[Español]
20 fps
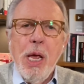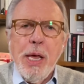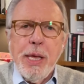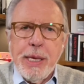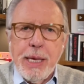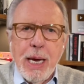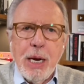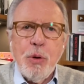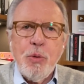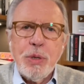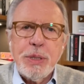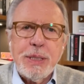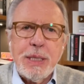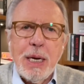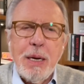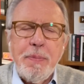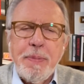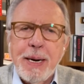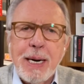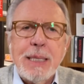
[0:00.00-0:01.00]
Ya no es
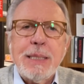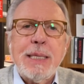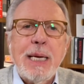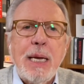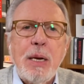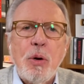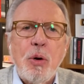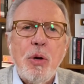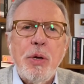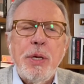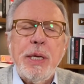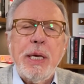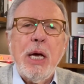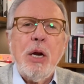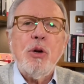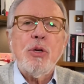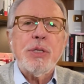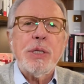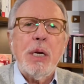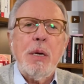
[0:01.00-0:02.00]
el bracero, ya
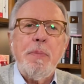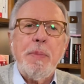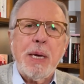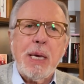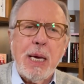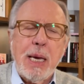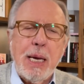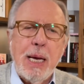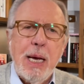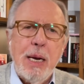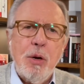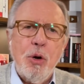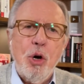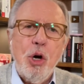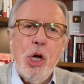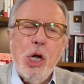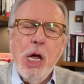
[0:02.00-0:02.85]
no es el mexicano,